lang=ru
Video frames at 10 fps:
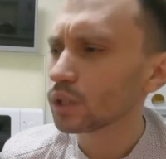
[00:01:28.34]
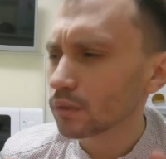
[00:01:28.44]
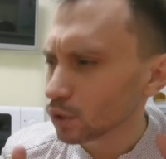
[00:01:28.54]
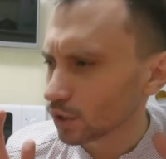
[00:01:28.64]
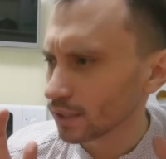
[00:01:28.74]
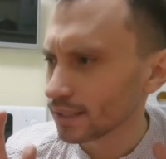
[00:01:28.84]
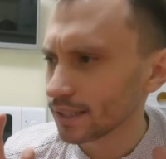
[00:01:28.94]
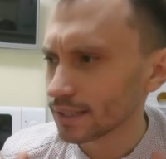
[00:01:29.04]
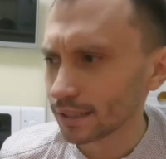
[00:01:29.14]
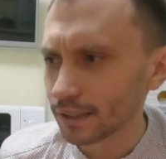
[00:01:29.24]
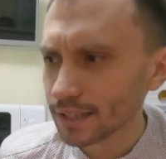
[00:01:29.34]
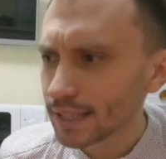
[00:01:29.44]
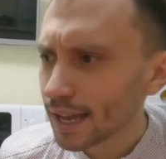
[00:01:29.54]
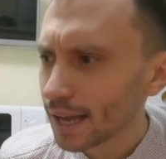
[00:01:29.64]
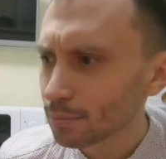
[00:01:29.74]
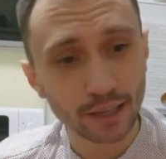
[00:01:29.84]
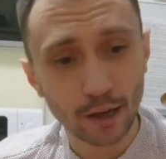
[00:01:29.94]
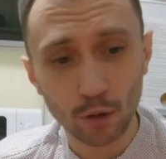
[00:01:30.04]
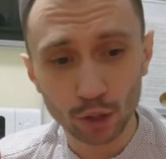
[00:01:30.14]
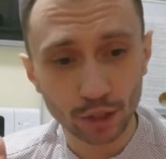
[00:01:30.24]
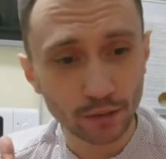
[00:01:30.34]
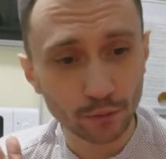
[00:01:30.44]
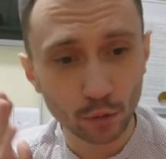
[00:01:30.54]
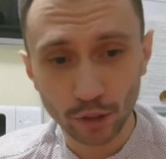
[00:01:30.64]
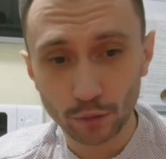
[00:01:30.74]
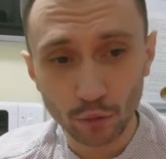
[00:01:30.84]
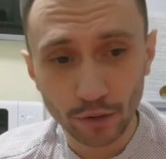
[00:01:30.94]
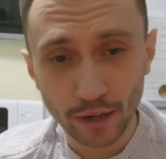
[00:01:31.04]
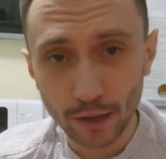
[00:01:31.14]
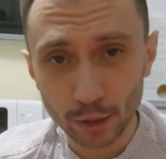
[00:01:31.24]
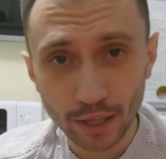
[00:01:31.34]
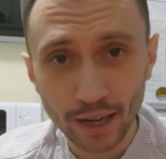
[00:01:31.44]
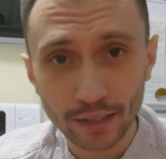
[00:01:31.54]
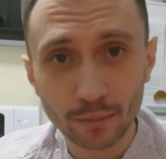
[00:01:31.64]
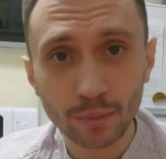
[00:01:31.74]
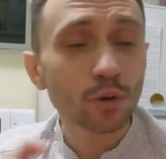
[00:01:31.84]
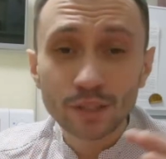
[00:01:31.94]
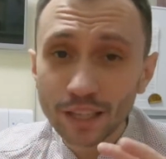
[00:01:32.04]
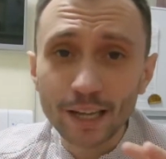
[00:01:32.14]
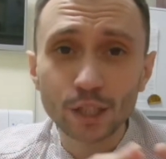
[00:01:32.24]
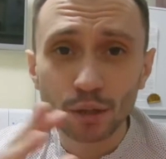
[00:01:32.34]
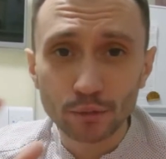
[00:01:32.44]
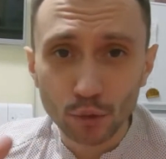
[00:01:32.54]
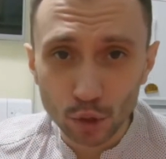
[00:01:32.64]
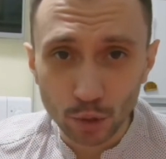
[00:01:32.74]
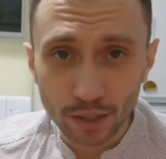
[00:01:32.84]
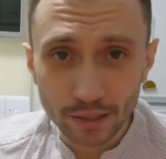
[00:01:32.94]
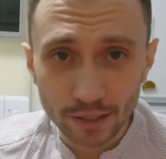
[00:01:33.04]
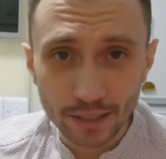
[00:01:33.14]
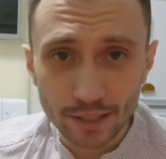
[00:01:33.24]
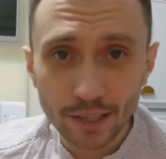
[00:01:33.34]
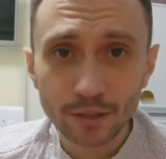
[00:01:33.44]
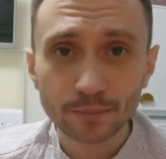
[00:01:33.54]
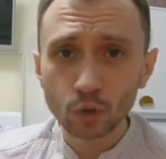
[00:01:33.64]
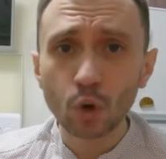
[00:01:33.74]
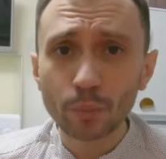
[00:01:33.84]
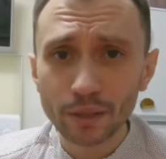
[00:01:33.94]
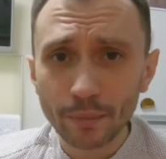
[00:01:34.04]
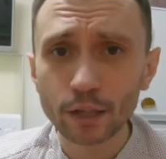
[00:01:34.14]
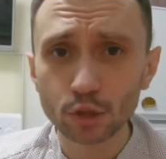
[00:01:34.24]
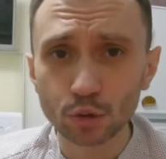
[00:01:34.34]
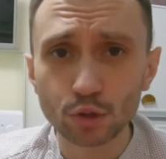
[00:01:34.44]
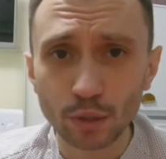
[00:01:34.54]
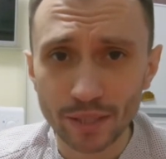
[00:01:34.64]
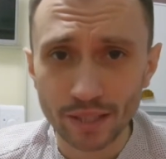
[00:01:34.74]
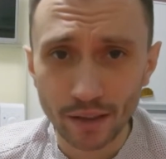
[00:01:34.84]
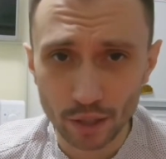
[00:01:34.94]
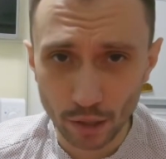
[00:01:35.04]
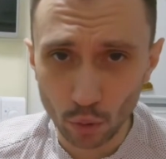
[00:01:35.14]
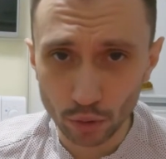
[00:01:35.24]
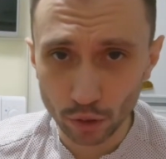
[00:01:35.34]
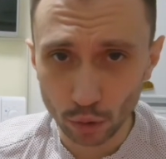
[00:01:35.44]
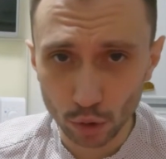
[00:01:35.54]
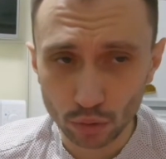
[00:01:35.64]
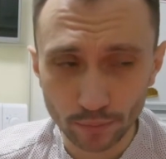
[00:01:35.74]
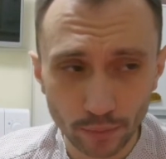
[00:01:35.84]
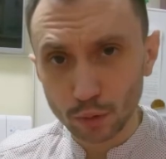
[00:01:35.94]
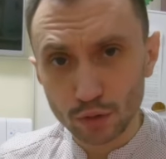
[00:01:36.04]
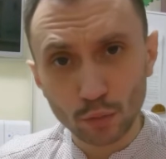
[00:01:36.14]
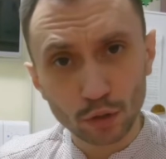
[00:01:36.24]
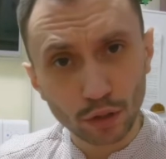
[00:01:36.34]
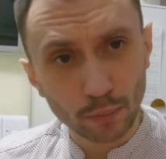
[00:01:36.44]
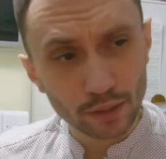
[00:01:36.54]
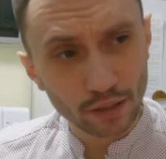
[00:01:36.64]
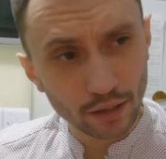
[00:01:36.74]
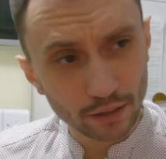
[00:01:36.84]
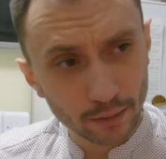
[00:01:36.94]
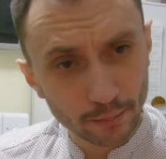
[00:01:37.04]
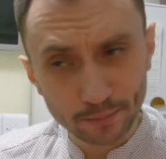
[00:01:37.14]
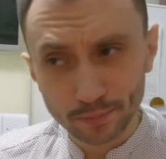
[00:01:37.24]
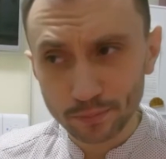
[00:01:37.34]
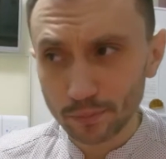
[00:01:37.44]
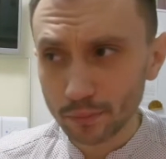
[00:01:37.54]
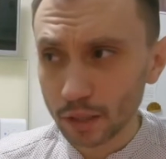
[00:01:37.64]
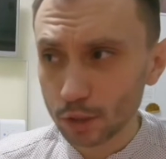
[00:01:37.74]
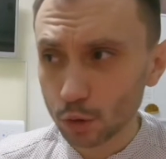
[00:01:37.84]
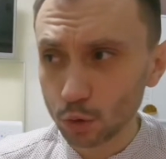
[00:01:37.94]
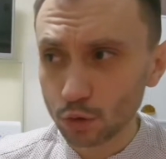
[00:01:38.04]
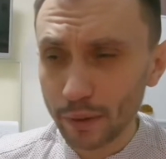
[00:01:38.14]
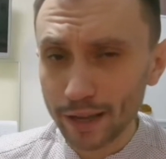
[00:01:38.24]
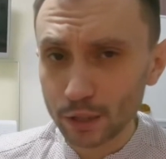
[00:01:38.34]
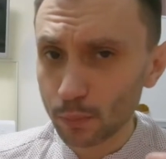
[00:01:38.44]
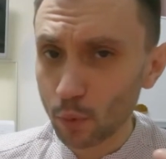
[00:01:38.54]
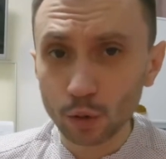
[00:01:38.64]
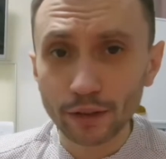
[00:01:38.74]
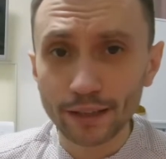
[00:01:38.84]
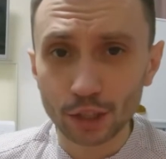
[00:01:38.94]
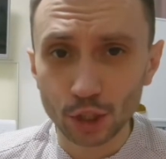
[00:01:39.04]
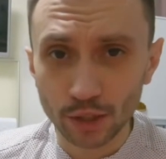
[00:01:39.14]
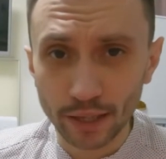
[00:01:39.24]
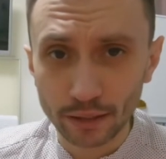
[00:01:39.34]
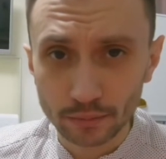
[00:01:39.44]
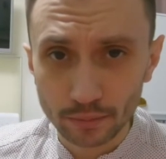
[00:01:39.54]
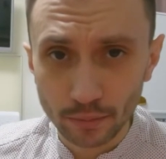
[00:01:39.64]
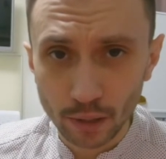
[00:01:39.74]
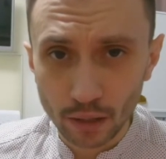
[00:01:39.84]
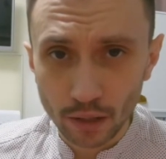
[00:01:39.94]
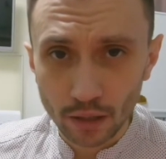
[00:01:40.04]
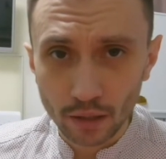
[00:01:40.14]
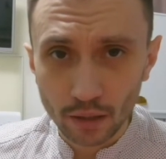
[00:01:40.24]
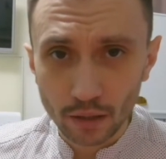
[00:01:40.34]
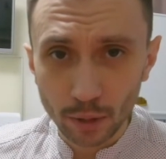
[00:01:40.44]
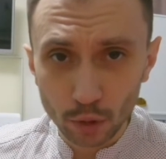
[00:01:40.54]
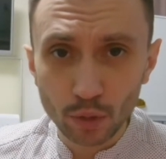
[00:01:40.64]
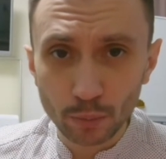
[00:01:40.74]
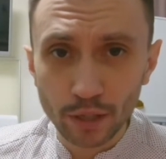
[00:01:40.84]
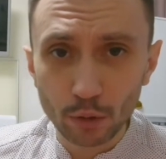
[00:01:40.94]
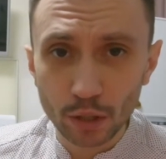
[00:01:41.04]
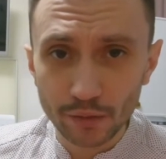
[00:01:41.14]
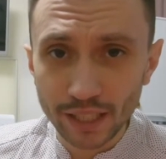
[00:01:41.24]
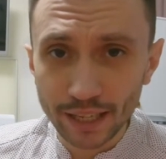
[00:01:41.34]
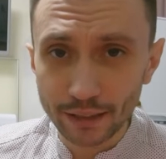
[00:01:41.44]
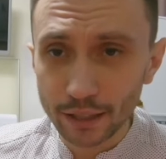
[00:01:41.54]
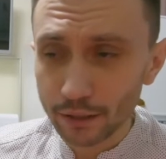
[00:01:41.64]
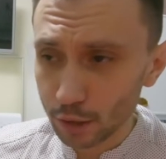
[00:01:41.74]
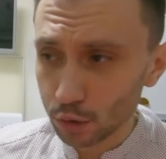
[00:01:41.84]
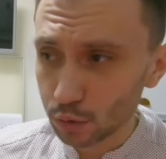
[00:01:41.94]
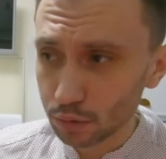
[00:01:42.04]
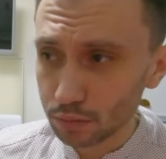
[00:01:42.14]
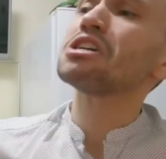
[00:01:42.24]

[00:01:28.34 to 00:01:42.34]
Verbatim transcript: у девушек слезятся глаза, я уже давно реву, валяюсь рядом. Он заканчивает все, что хотел сказать, но понимает, что нужно поставить какую-то точку. Он смотрит по сторонам. Секунд пять полная тишина. Потом он переводит взгляд на невесту.